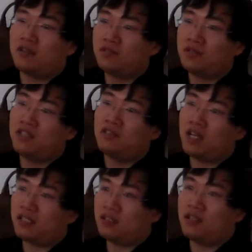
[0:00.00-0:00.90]
而朱熹的
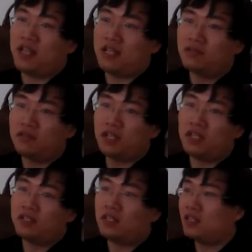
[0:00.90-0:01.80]
话已经到南宋了，
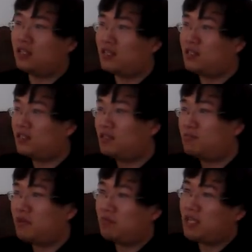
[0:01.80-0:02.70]
那个
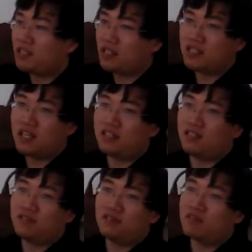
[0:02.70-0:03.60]
北面的江山已
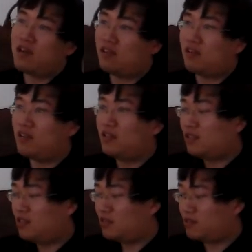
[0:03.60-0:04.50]
经都垮掉
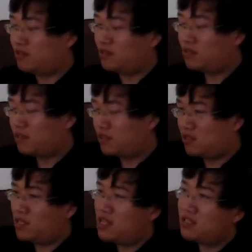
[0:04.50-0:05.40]
了，这
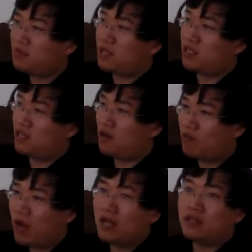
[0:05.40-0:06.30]
时间上面也要
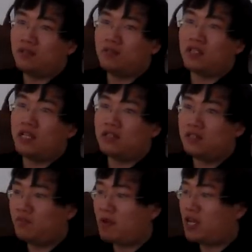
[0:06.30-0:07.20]
晚很多。但
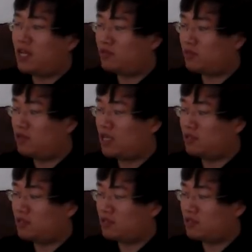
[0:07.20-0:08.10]
是，一般来说的话，
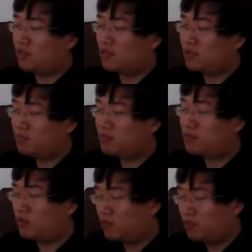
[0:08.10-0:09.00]
就是
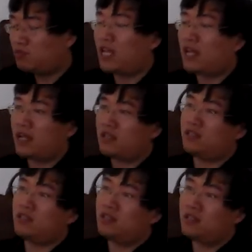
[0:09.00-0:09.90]
从宋代开
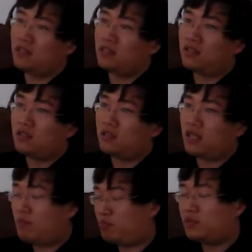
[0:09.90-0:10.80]
始，
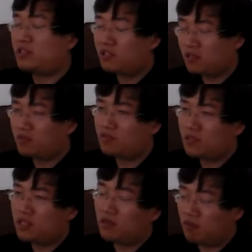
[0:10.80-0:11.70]
当然不是指朱
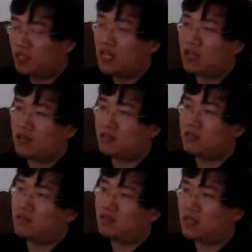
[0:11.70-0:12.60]
熹同代，而
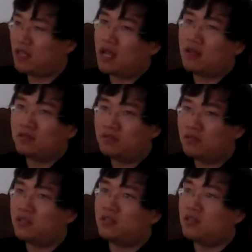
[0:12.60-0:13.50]
是等他
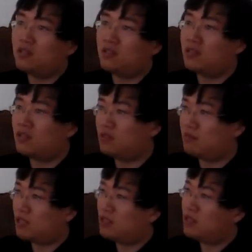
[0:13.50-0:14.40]
去世之后，那
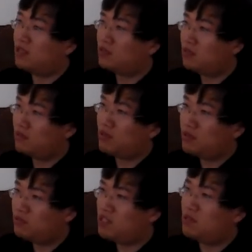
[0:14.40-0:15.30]
么对
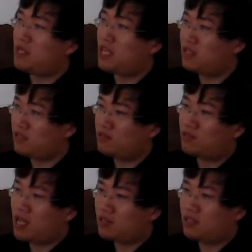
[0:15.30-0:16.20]
朱熹的评价一直
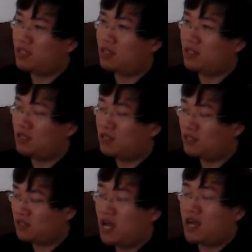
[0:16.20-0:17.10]
说他是一个
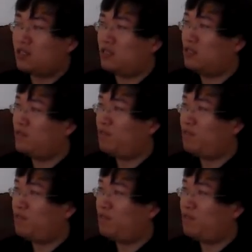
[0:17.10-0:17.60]
集大成。